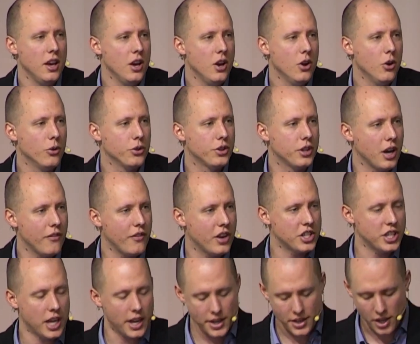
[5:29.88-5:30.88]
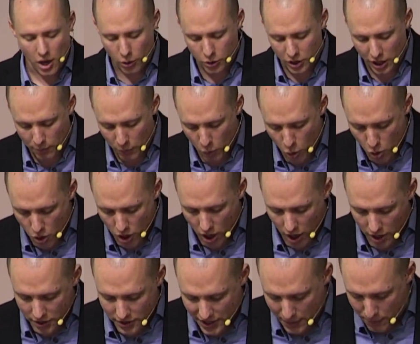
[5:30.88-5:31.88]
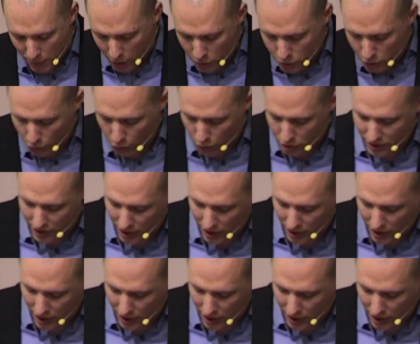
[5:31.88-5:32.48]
und da wahrscheinlich auch dem Lukas, dem Autor der